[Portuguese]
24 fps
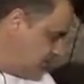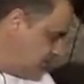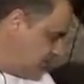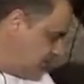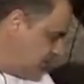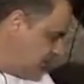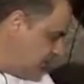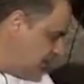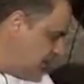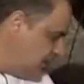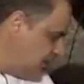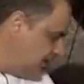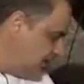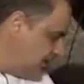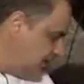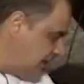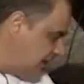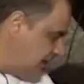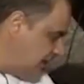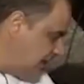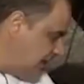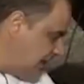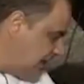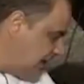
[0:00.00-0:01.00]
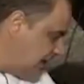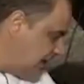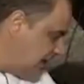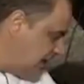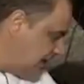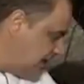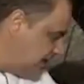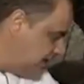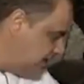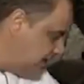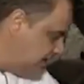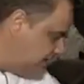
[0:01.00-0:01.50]
e, e,
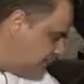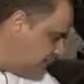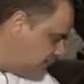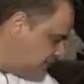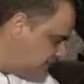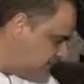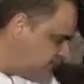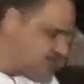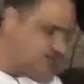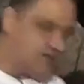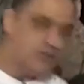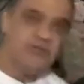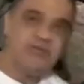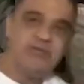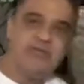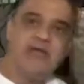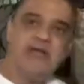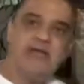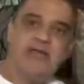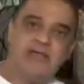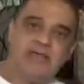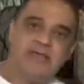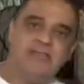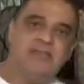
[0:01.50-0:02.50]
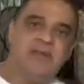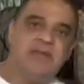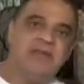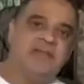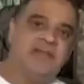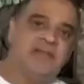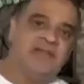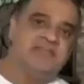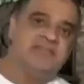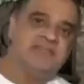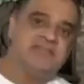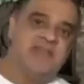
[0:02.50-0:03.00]
a, e a proteção que está aqui para
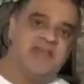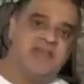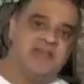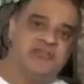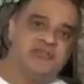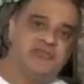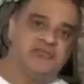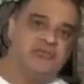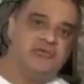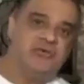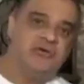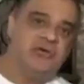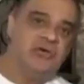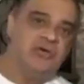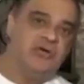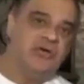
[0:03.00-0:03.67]
ter acesso